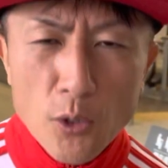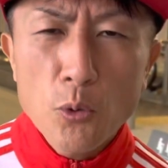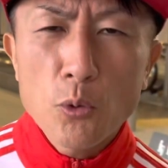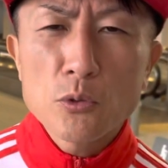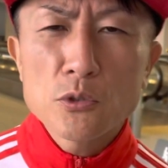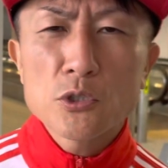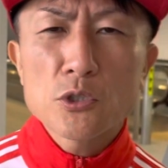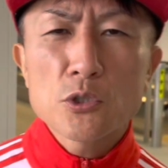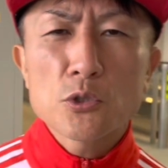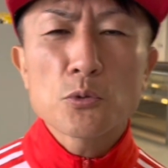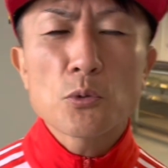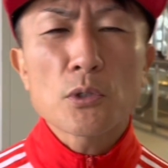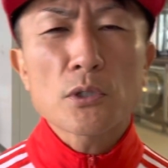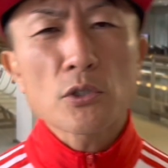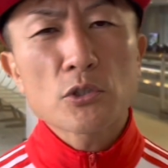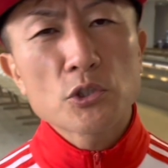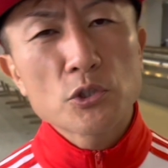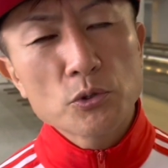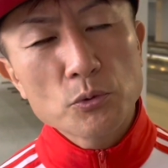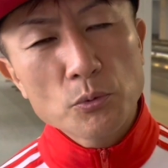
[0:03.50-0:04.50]
本日
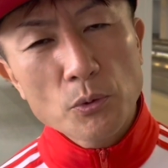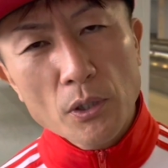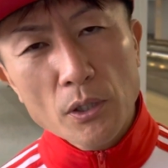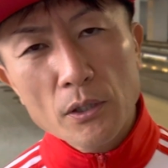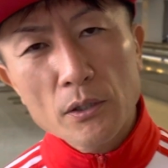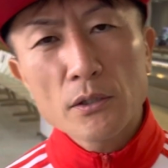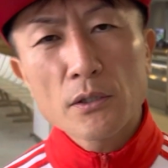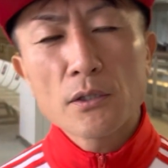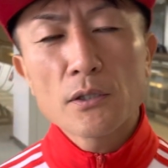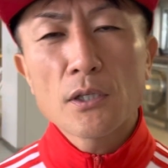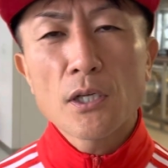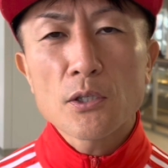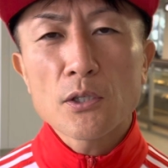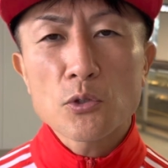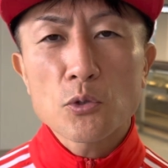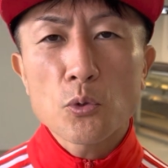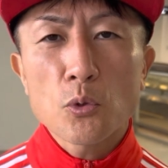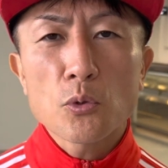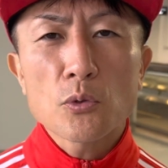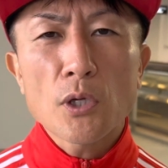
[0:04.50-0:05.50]
私はなん
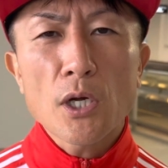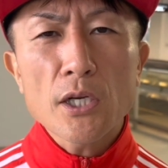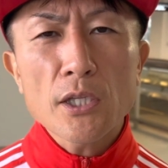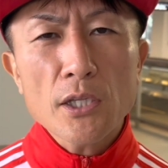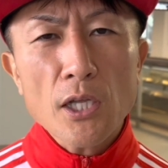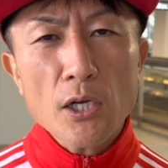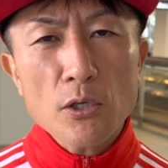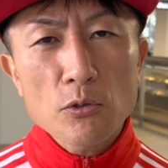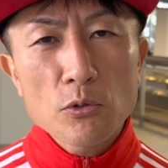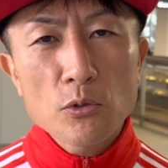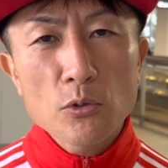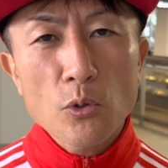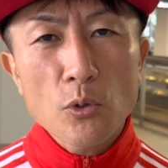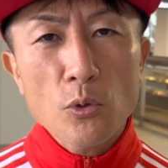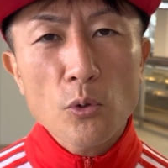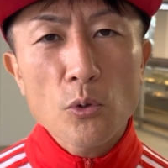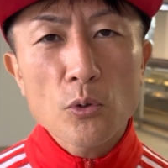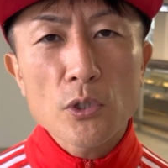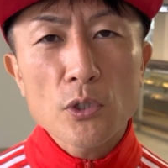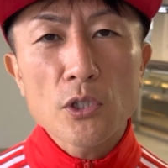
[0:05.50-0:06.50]
と成田空港
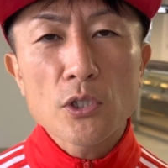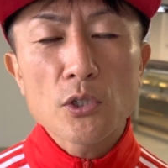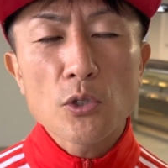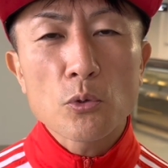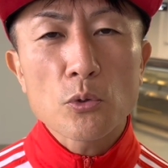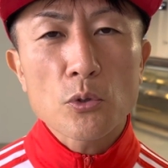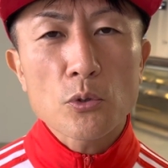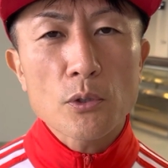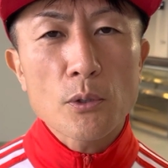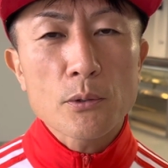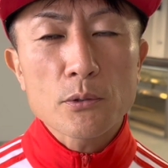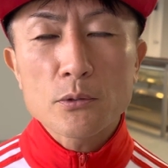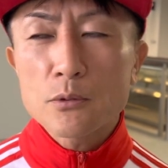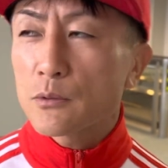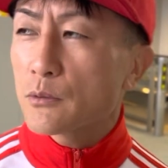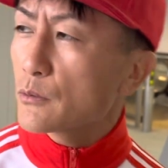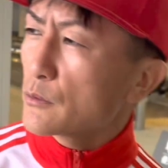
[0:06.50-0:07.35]
の方に来てるんでございます